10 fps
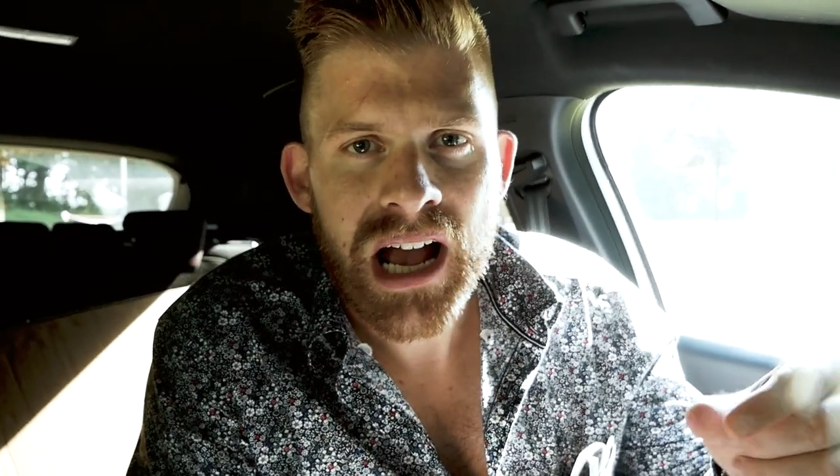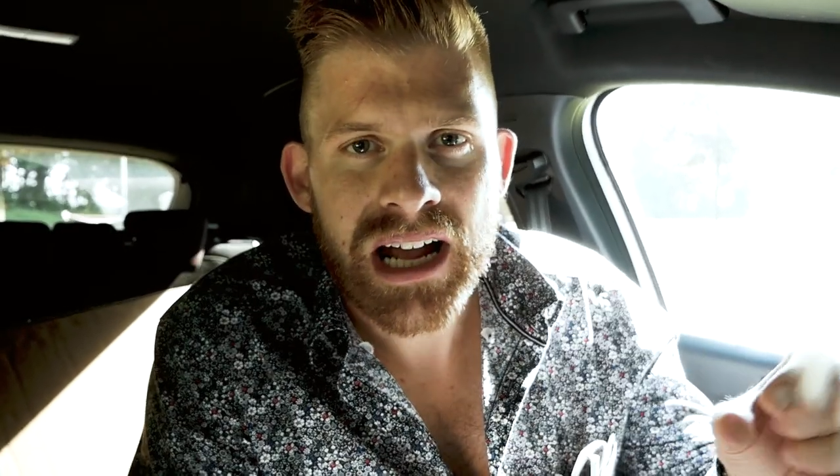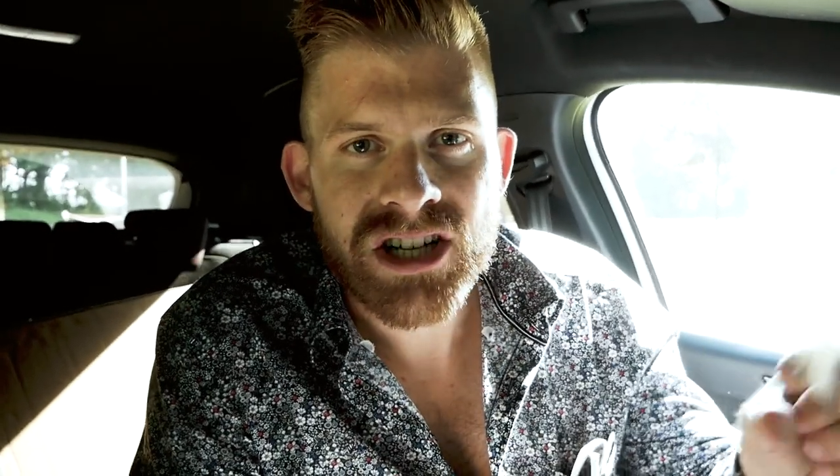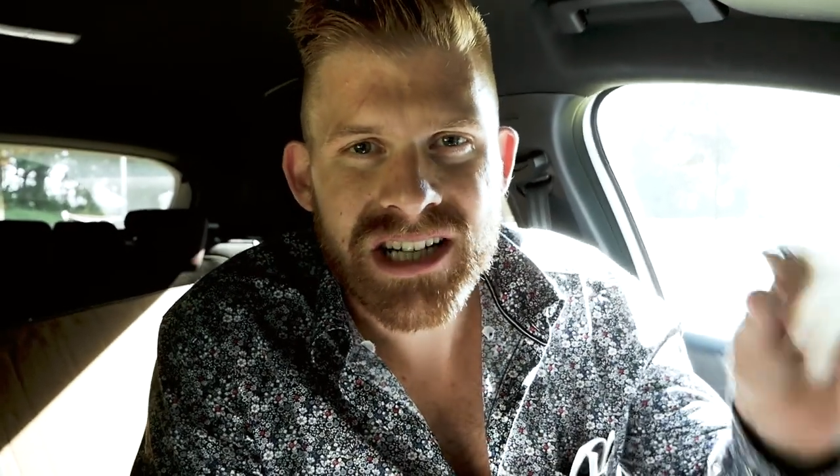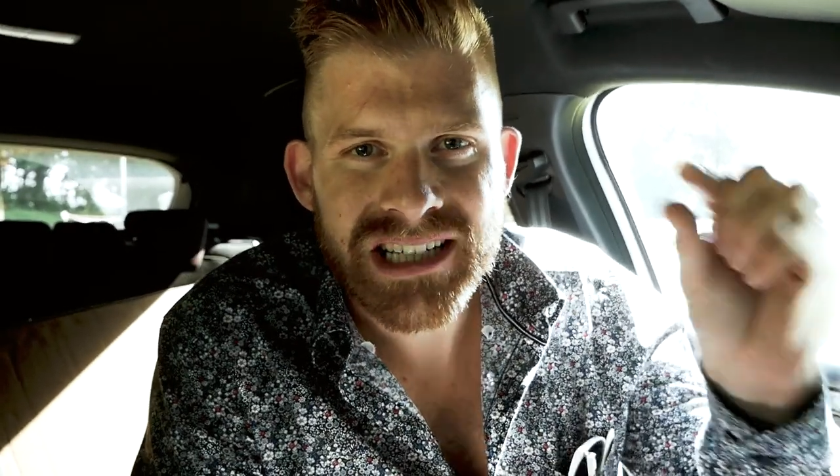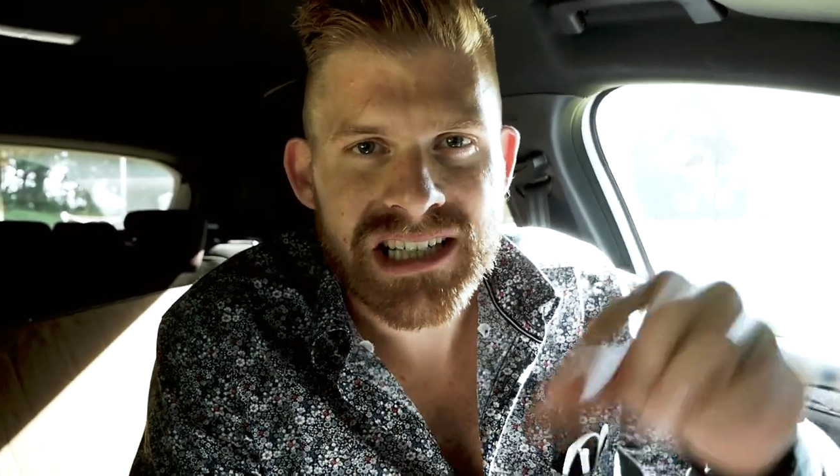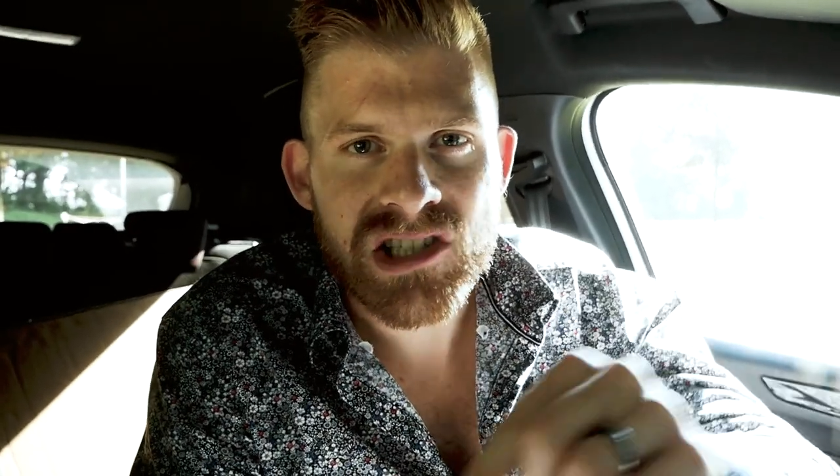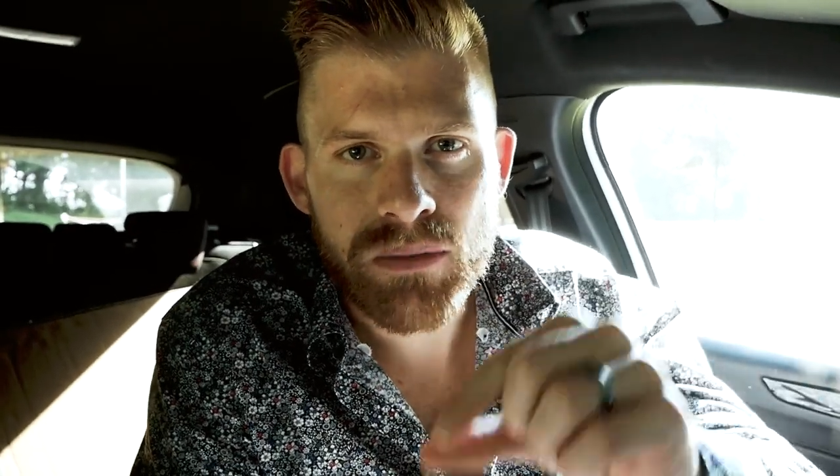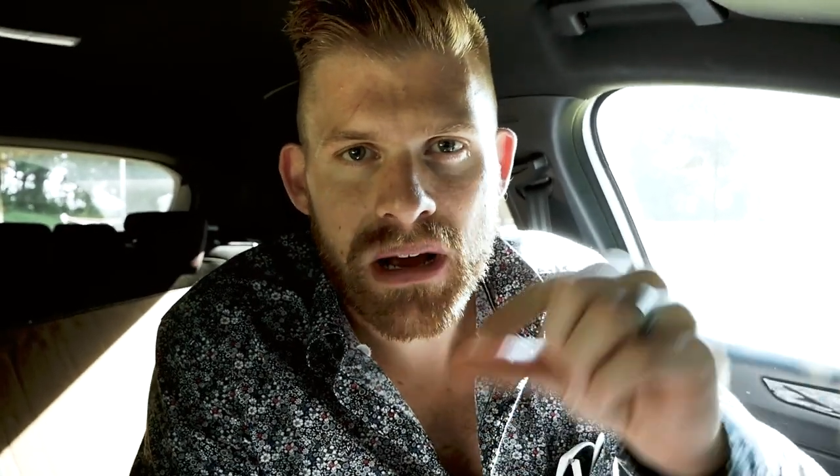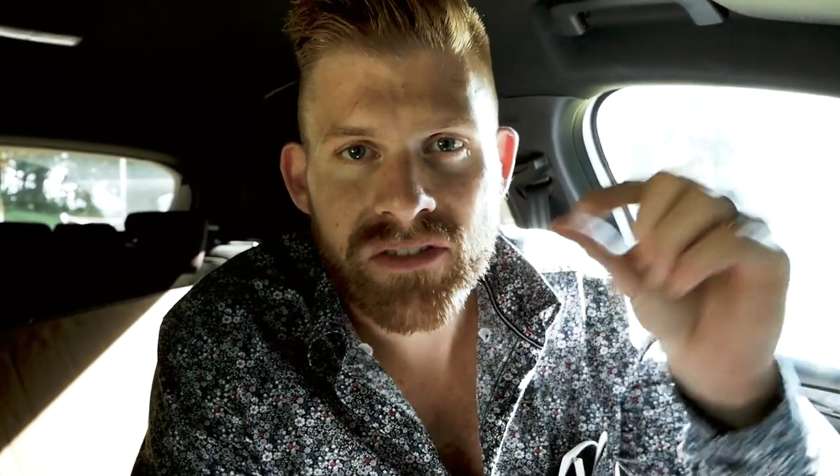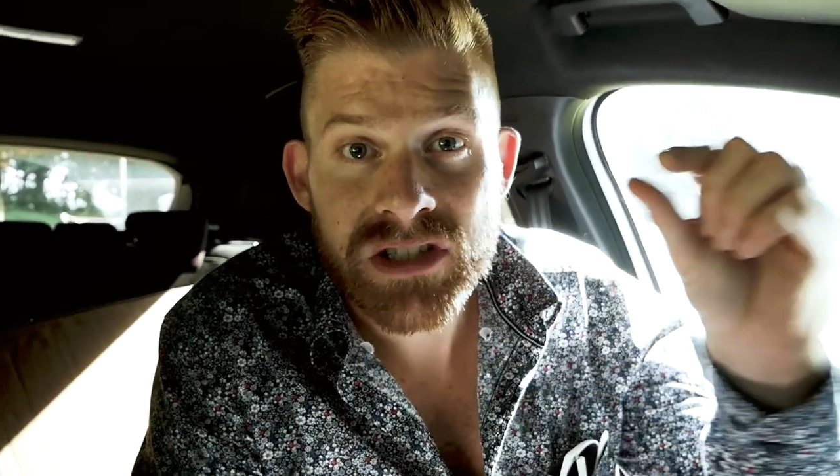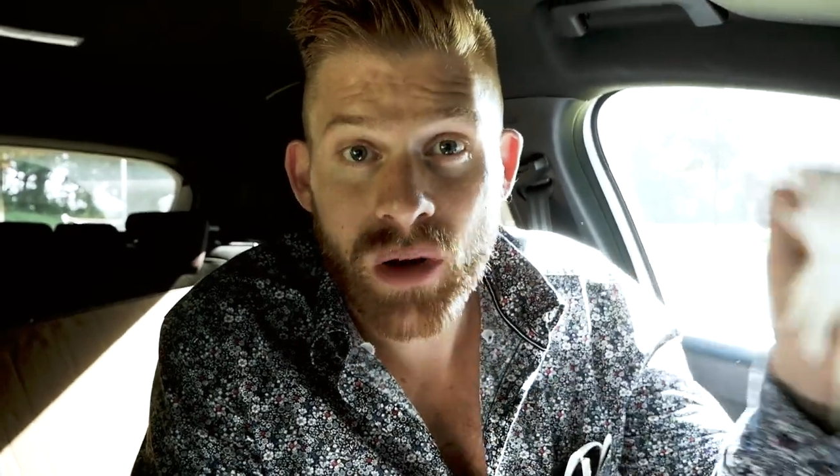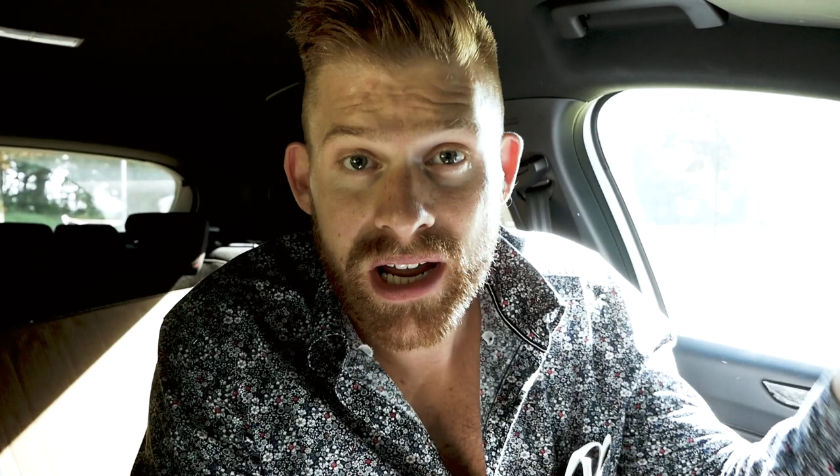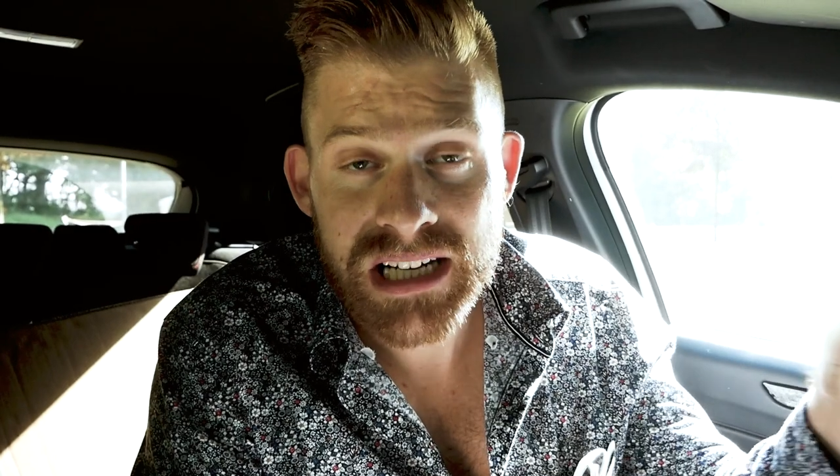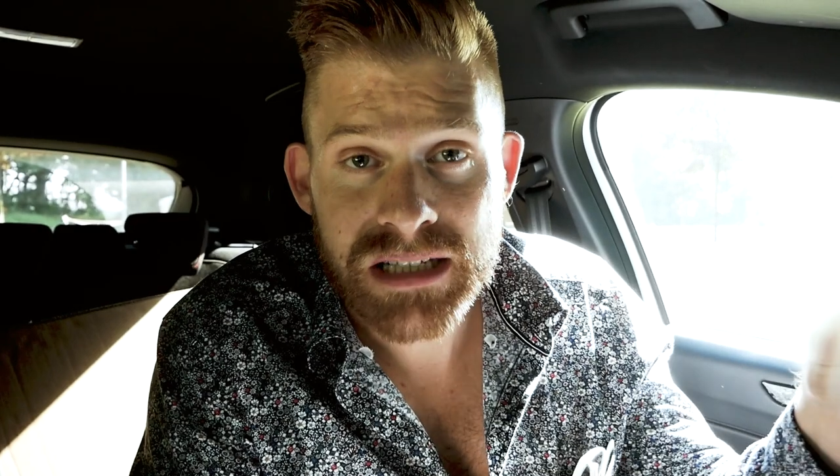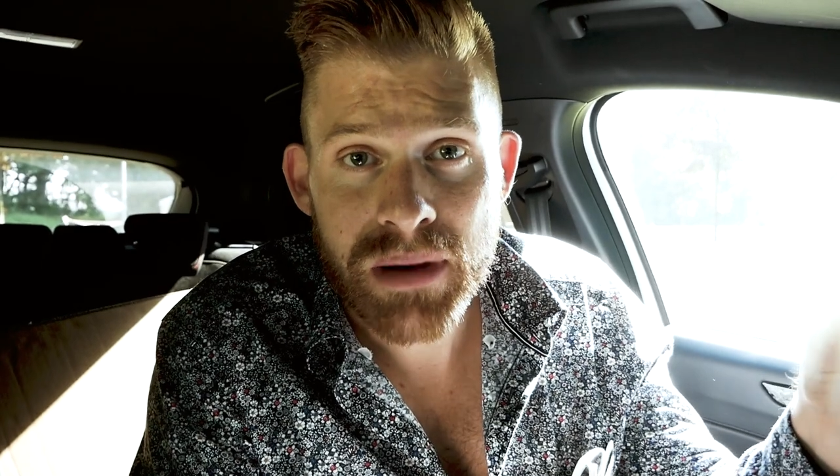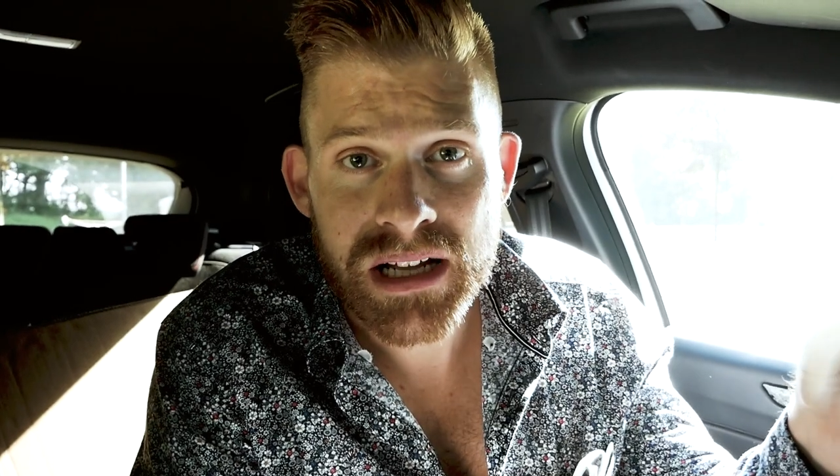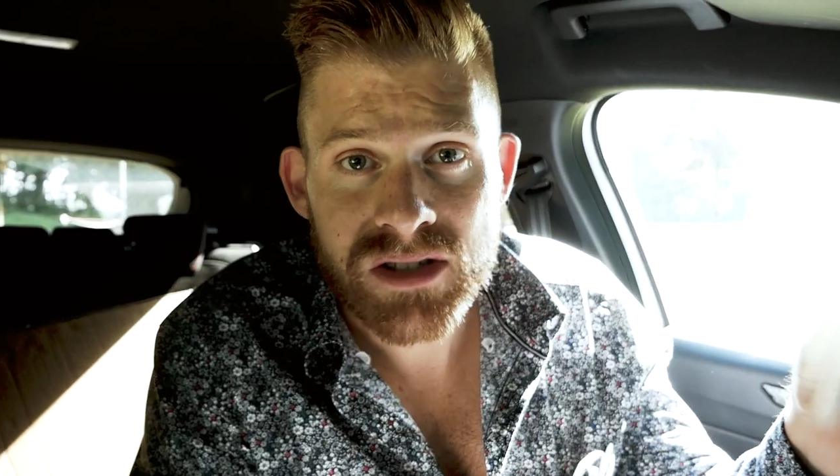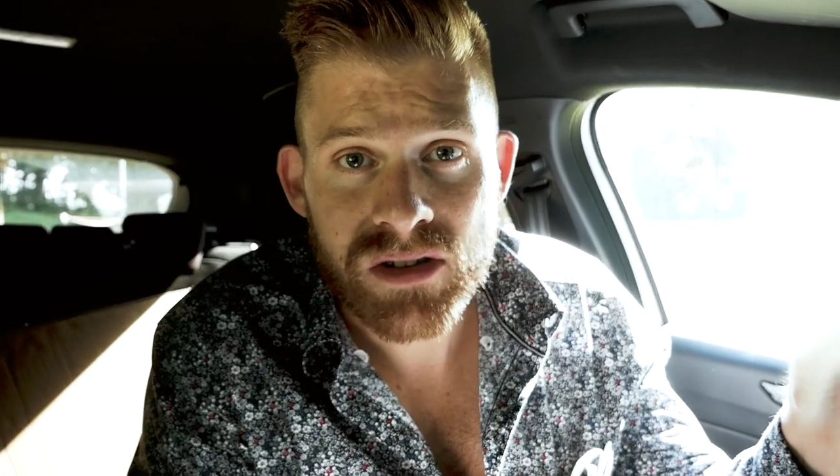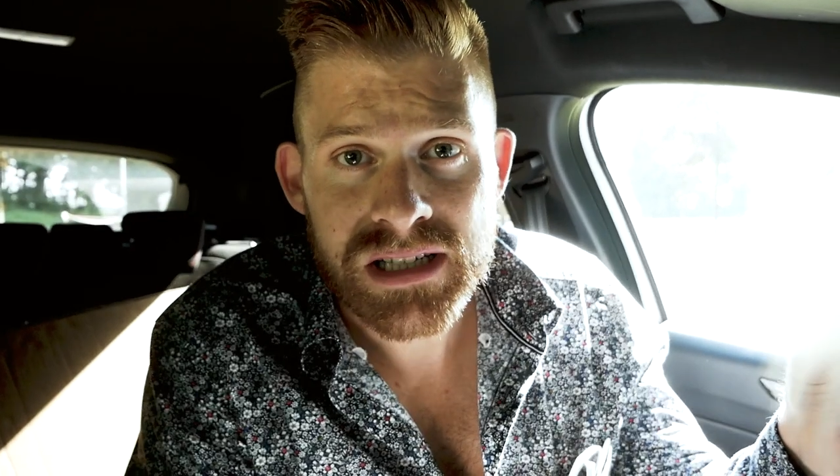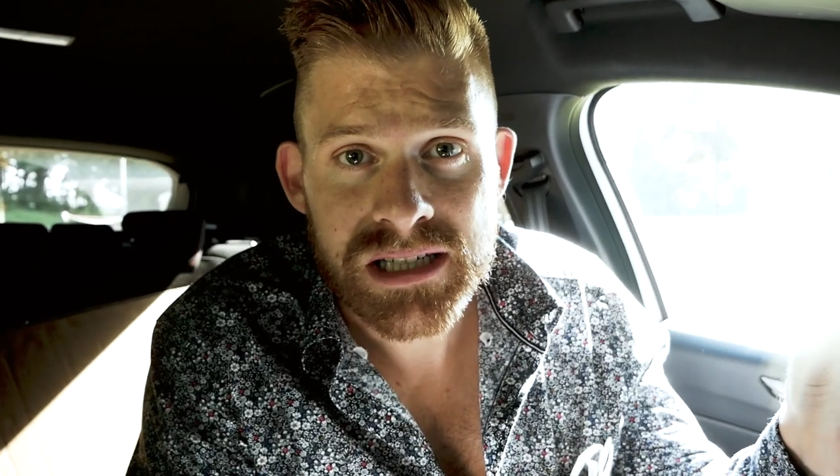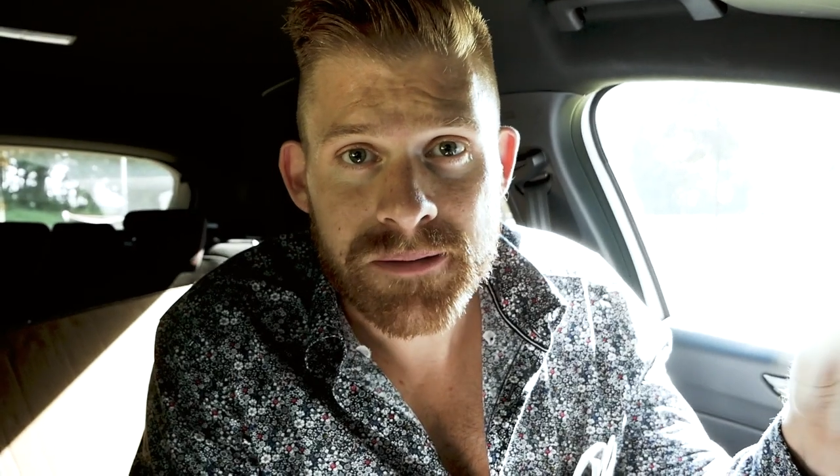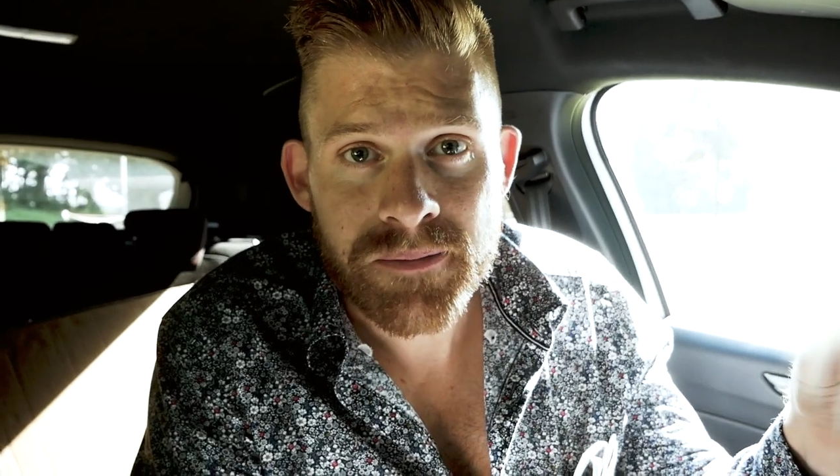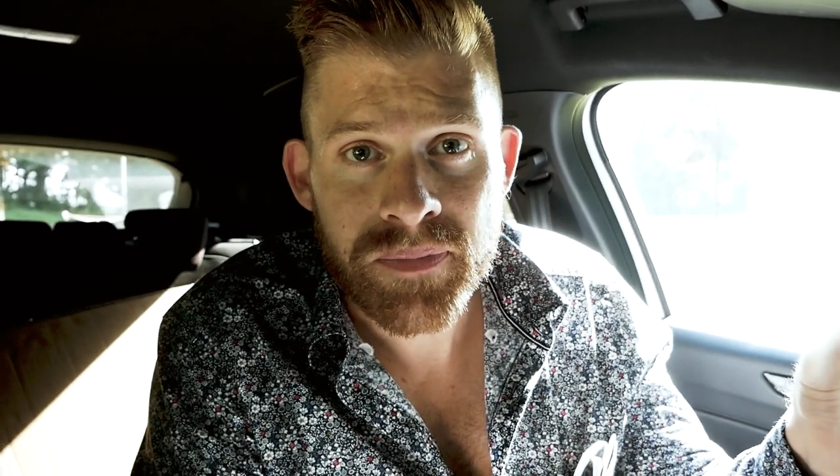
anstatt das zu machen, was du eigentlich machen sollst?